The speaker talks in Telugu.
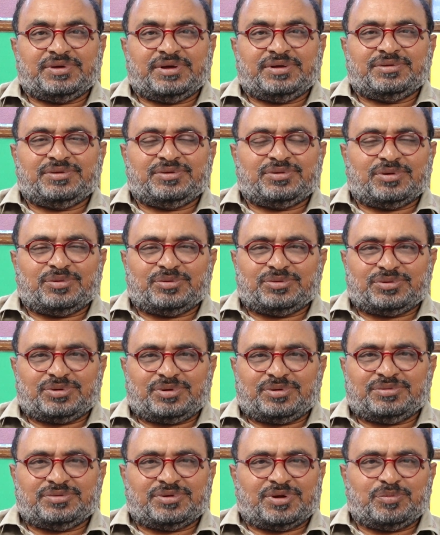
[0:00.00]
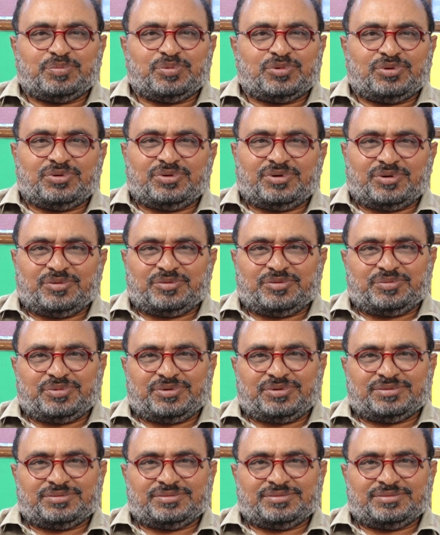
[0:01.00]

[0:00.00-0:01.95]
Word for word: జయంతి సంవత్సరం జరుపుకుంటున్నాం అప్పుడు